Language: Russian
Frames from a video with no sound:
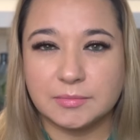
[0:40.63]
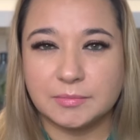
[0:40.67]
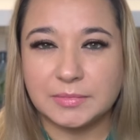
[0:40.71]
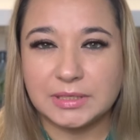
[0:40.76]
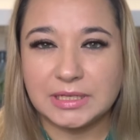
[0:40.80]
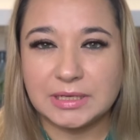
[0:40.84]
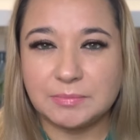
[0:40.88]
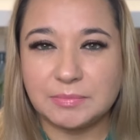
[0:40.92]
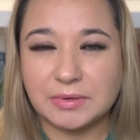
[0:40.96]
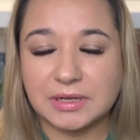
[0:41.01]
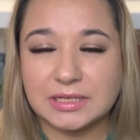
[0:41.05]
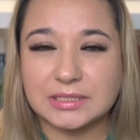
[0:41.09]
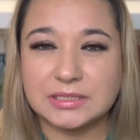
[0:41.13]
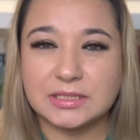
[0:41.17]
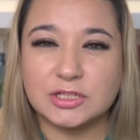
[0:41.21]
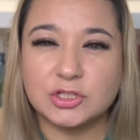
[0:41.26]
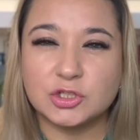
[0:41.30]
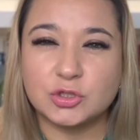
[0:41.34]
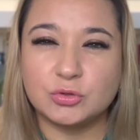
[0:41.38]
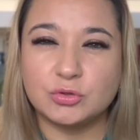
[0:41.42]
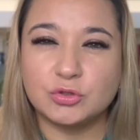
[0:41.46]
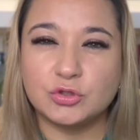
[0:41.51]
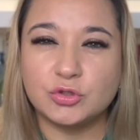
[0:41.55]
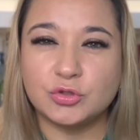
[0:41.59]
Мне
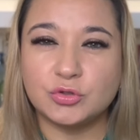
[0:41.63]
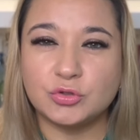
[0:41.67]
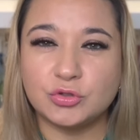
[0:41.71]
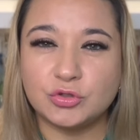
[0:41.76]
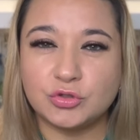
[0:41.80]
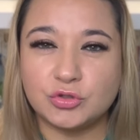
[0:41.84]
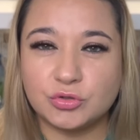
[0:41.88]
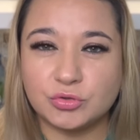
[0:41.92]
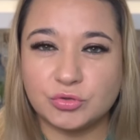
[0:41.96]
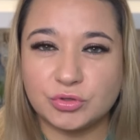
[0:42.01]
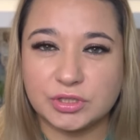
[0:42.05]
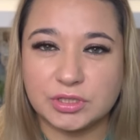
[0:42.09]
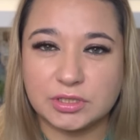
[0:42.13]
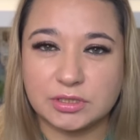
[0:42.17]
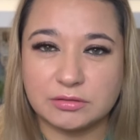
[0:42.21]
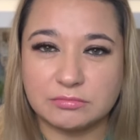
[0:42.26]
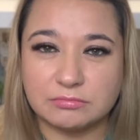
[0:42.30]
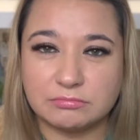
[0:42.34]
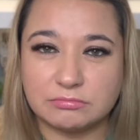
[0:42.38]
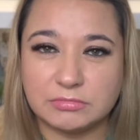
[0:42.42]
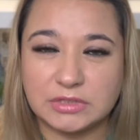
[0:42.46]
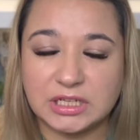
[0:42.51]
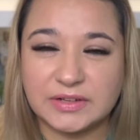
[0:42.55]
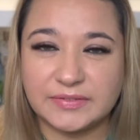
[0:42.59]
показалось, что чуть-чуть
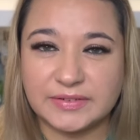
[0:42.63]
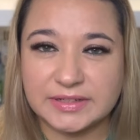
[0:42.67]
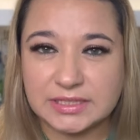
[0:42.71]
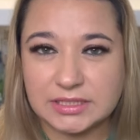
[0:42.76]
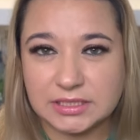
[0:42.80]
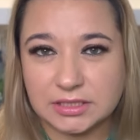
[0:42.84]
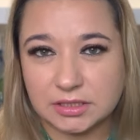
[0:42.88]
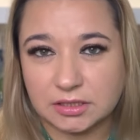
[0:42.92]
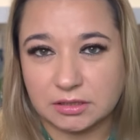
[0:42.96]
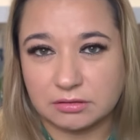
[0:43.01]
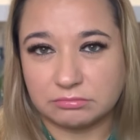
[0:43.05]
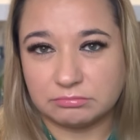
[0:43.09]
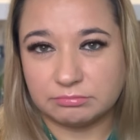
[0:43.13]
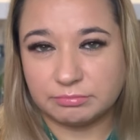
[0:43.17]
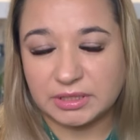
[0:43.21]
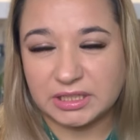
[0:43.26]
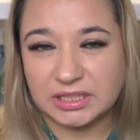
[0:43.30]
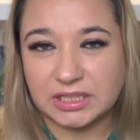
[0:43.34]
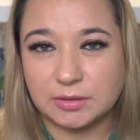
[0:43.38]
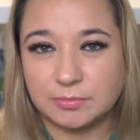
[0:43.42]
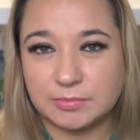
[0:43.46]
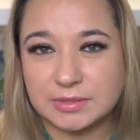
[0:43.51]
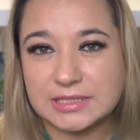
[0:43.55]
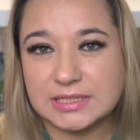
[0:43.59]
не хватило
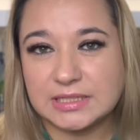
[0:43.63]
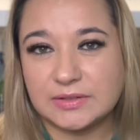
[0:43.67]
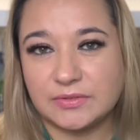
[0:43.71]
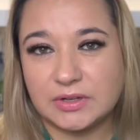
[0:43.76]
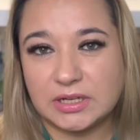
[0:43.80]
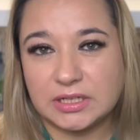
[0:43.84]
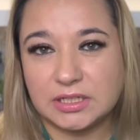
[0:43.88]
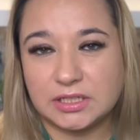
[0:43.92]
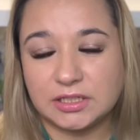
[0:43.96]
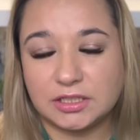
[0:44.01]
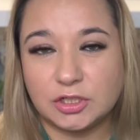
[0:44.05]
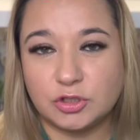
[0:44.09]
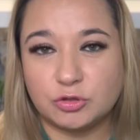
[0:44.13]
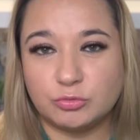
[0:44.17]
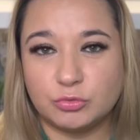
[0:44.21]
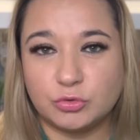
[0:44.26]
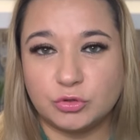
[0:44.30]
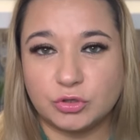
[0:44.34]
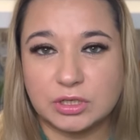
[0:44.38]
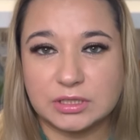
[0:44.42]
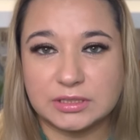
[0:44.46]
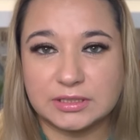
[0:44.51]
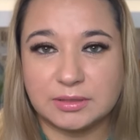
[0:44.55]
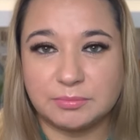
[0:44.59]
пенообразования. Я
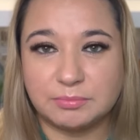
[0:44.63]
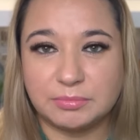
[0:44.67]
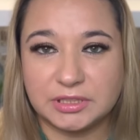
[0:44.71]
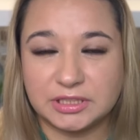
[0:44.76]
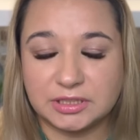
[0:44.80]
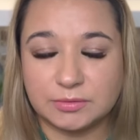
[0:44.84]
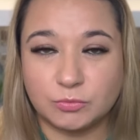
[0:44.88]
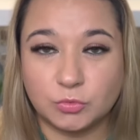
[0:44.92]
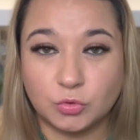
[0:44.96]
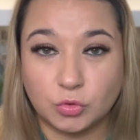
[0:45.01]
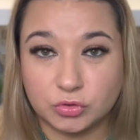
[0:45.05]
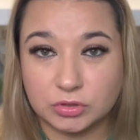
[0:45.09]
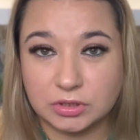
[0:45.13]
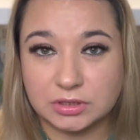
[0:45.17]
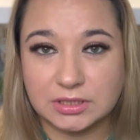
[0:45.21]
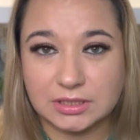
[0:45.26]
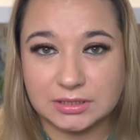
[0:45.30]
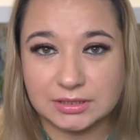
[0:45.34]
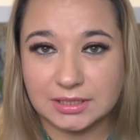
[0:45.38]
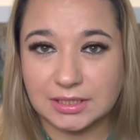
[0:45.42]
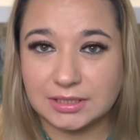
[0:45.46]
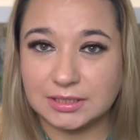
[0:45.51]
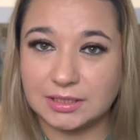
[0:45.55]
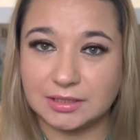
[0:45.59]
люблю, когда пена много,
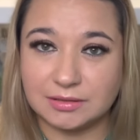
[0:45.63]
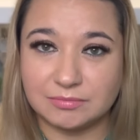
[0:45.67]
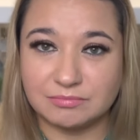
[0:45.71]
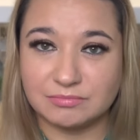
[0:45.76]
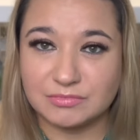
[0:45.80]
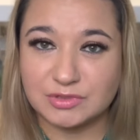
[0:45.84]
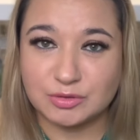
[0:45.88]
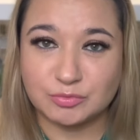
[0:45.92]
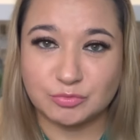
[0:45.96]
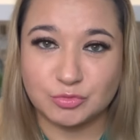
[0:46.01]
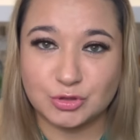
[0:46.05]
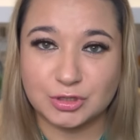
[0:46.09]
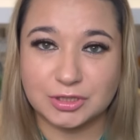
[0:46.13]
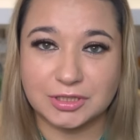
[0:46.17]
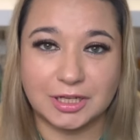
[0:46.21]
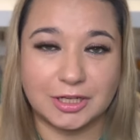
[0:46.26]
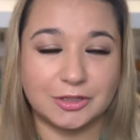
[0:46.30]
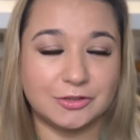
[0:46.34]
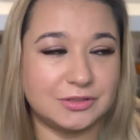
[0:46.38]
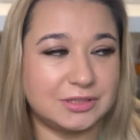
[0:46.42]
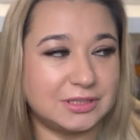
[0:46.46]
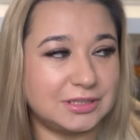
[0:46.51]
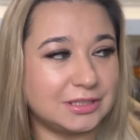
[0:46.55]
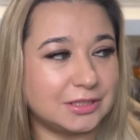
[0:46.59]
когда я
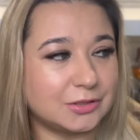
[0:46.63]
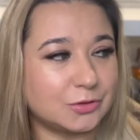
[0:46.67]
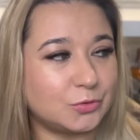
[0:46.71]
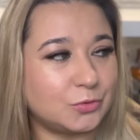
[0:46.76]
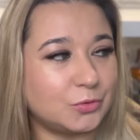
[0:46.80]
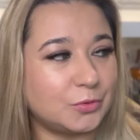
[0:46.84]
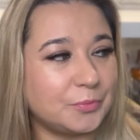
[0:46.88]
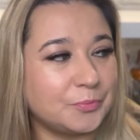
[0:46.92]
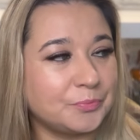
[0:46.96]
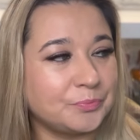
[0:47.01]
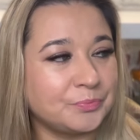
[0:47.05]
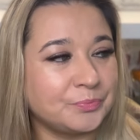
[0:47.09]
запускаю стирку.